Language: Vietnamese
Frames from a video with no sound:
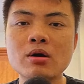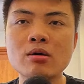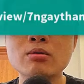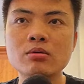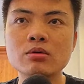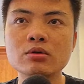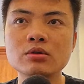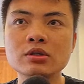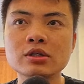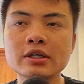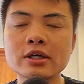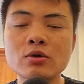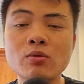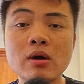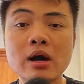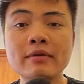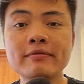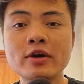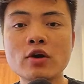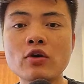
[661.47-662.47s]
học những cái
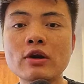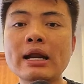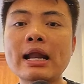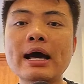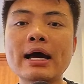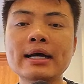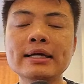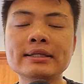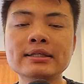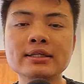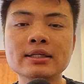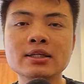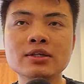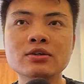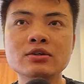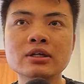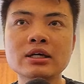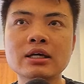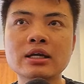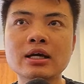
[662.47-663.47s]
khóa về online thì
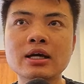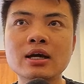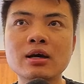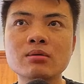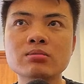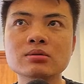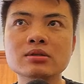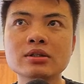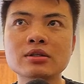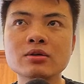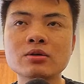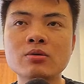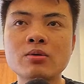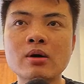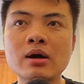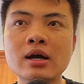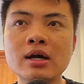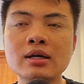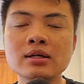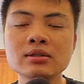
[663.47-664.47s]
có thể là học những cái
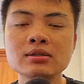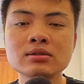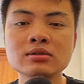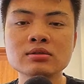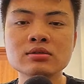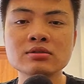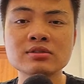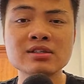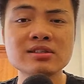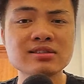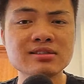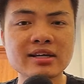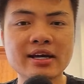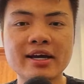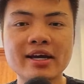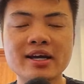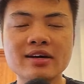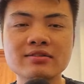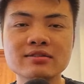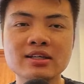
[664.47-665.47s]
khóa nó rất
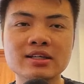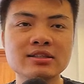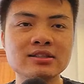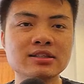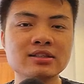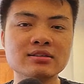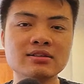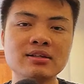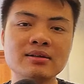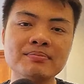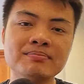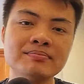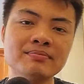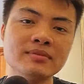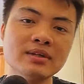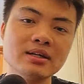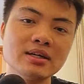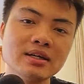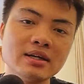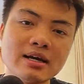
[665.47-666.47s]
rẻ có thể chỉ tầm
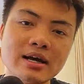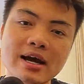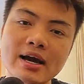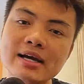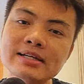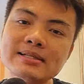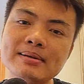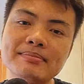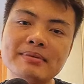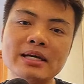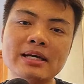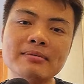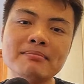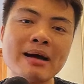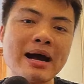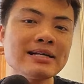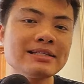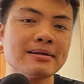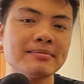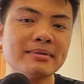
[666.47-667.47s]
200 nghìn
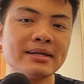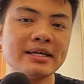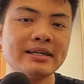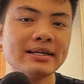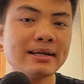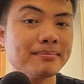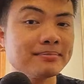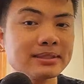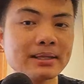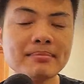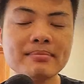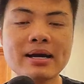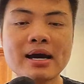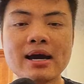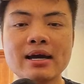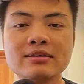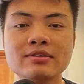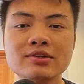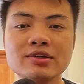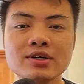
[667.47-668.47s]
300 nghìn 500
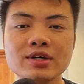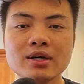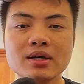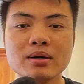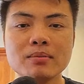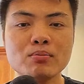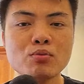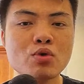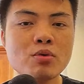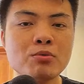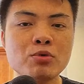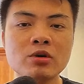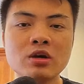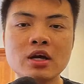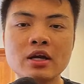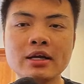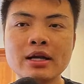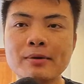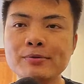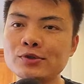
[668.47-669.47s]
ngàn thôi mua một
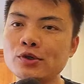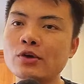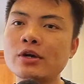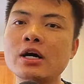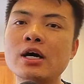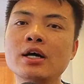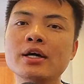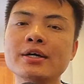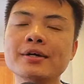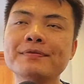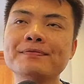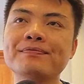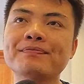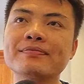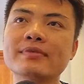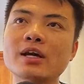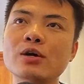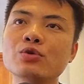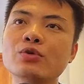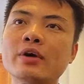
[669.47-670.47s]
lần học trọn đời
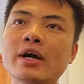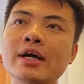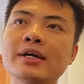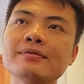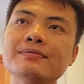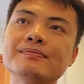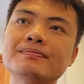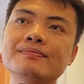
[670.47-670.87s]
AutoCAD